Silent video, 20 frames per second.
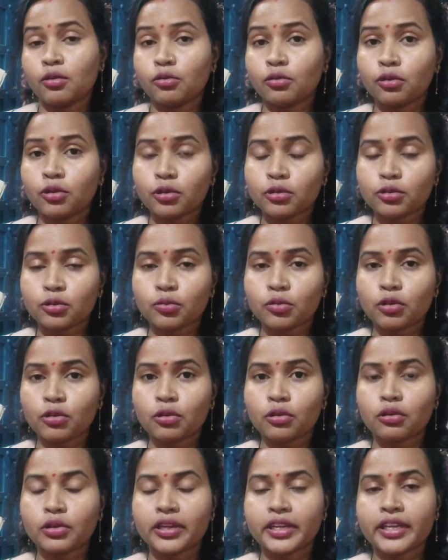वो तुम
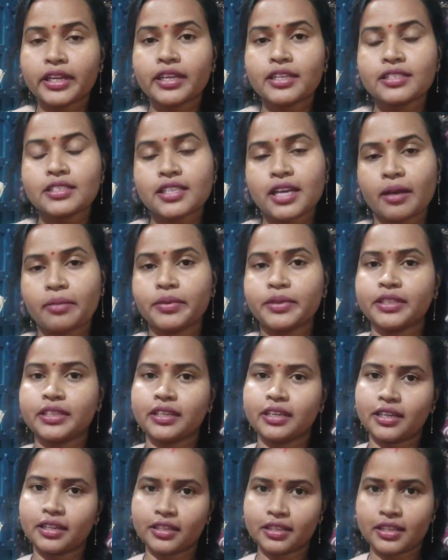लोगों ने साबित
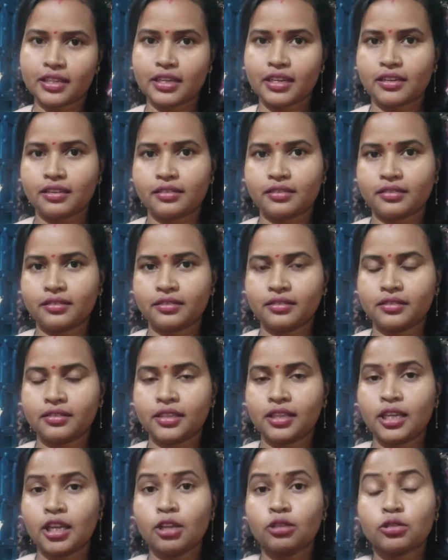कर दिया
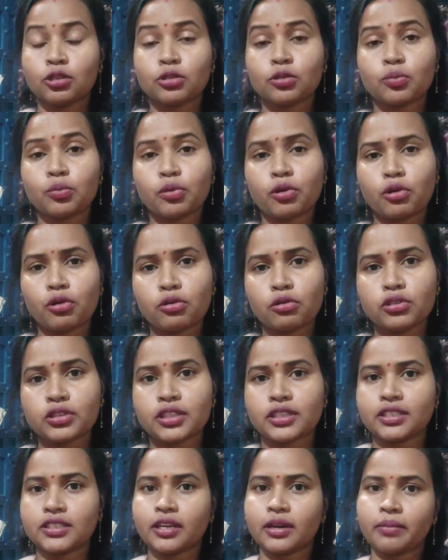तो तो
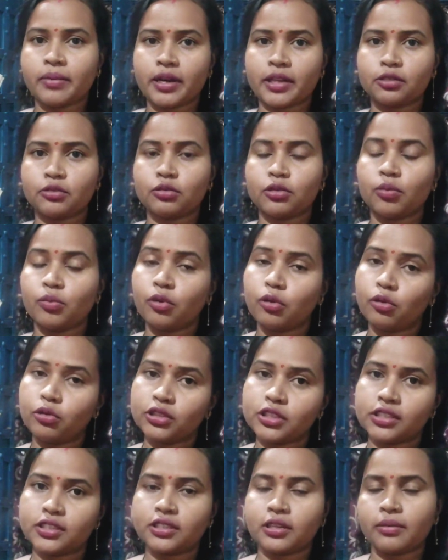बहुत अच्छा बात हुआ
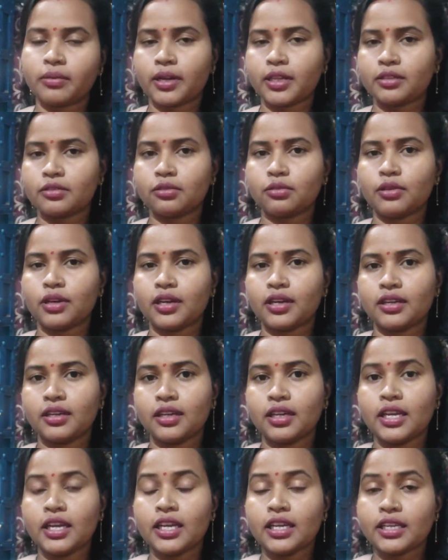बहुत अच्छा बात हुआ
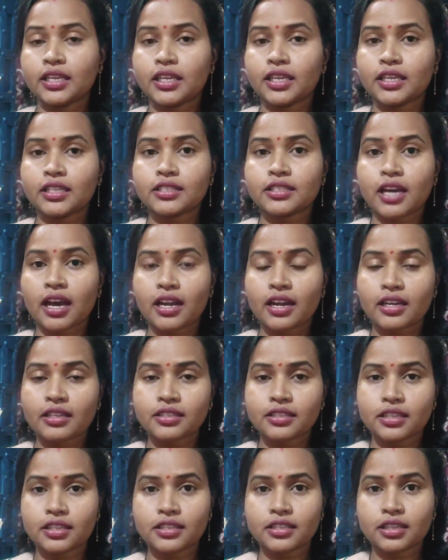कि सारा
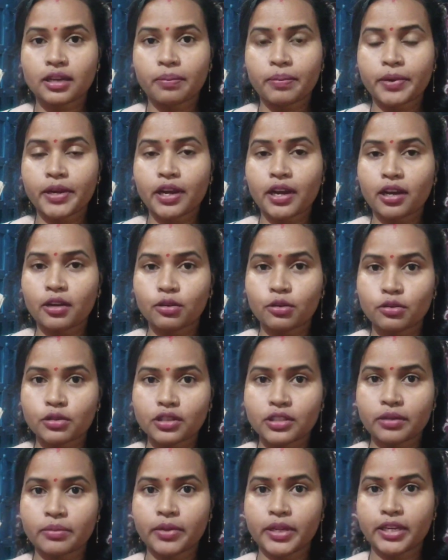सच अपने आंखों
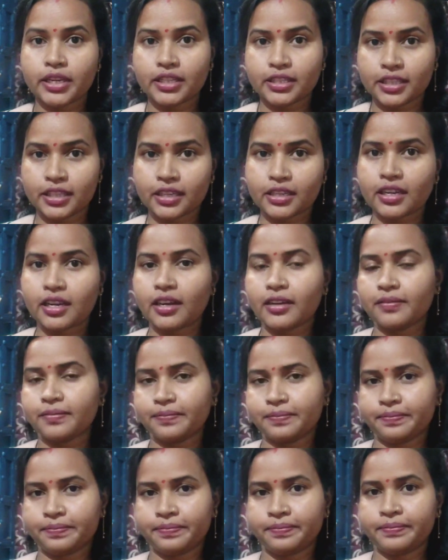से मैंने देखा
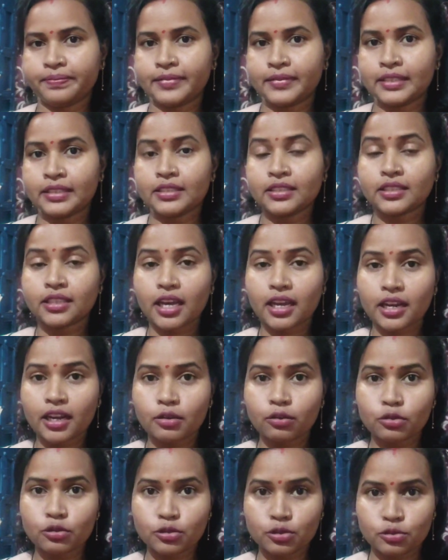सारा
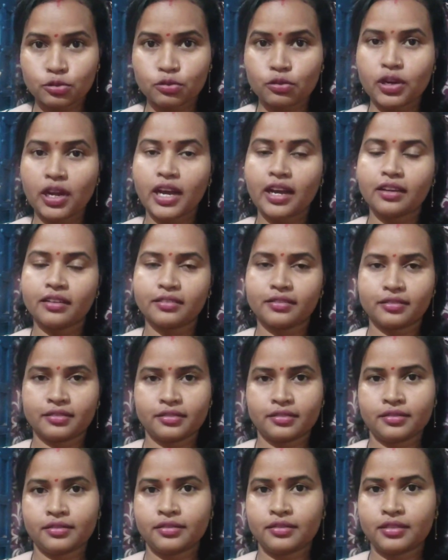कुछ सुना
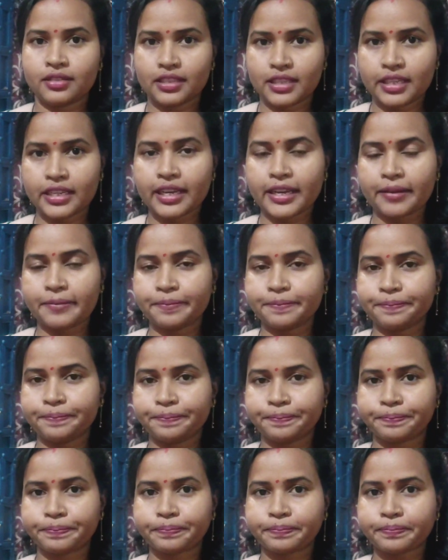ठीक है
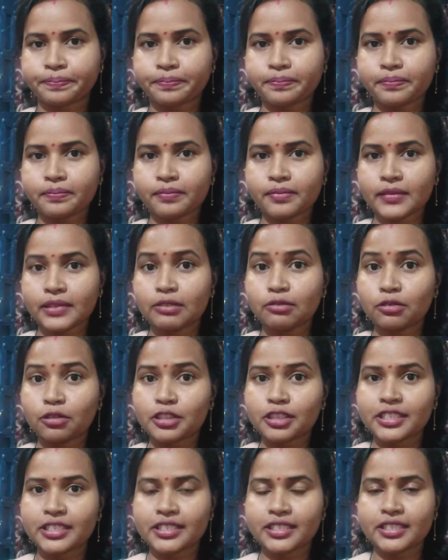
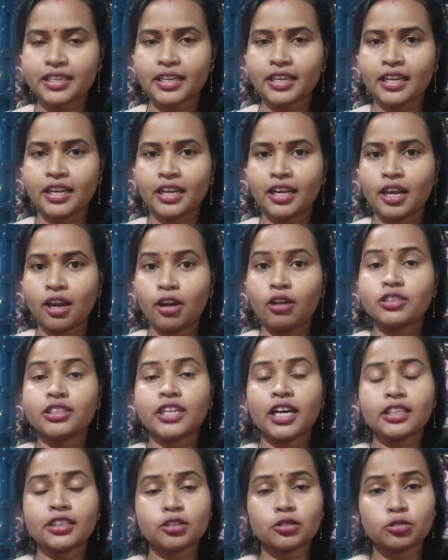वो चीज़ है और
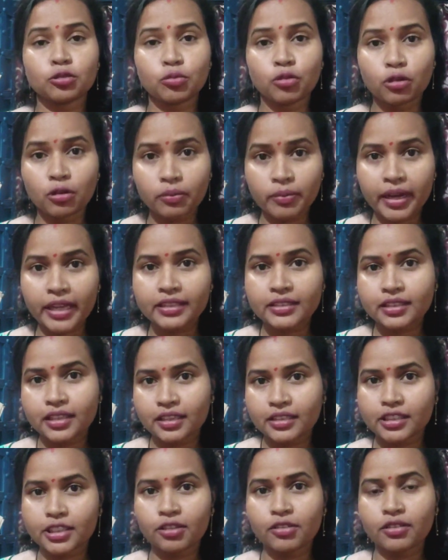जहां तक तुम लोग बात
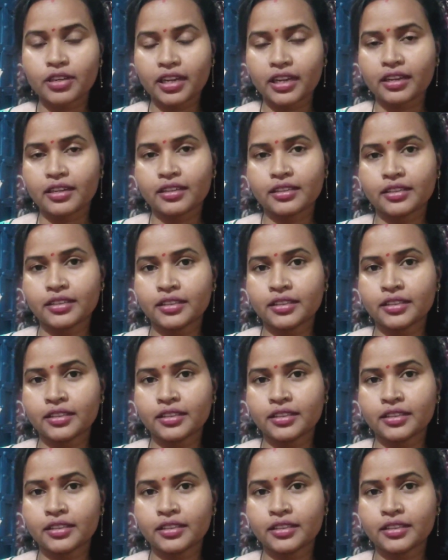करते हो ना